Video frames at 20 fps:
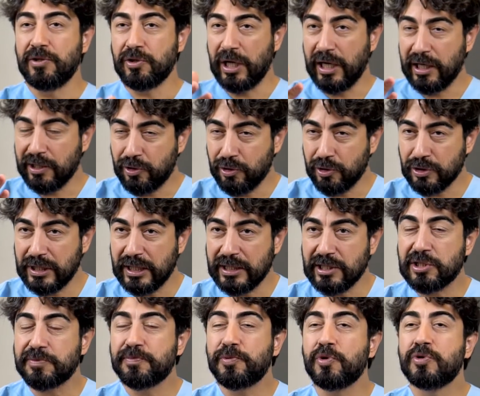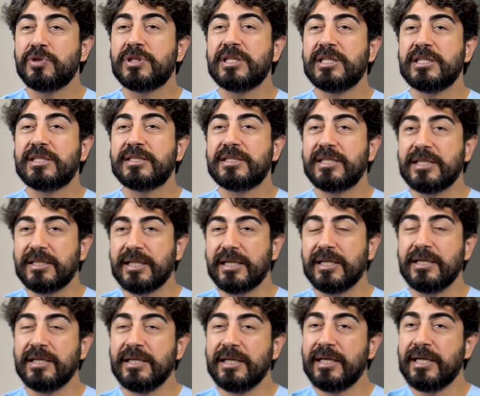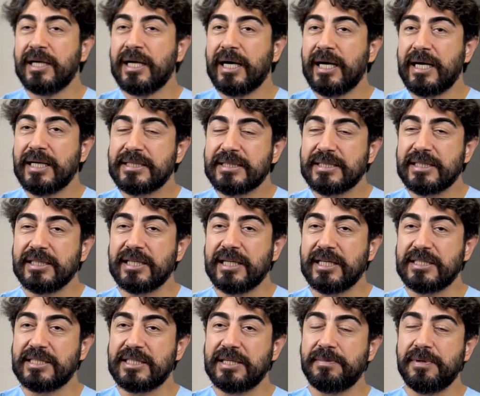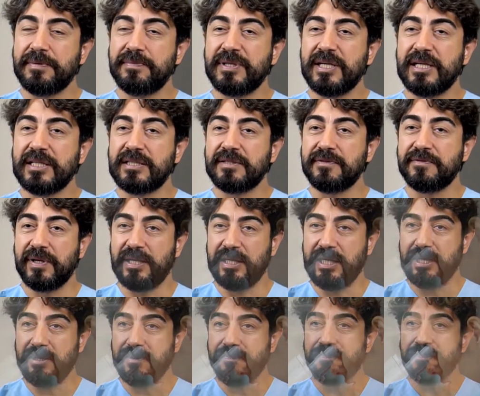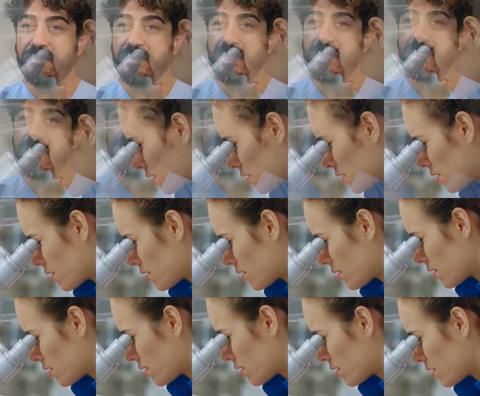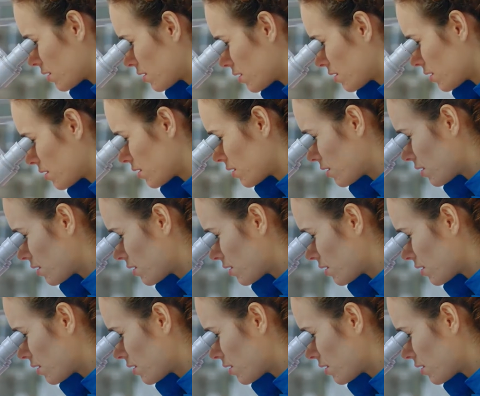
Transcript: Ankylozan spondilitte de hastalığa sebebiyet veren e, ek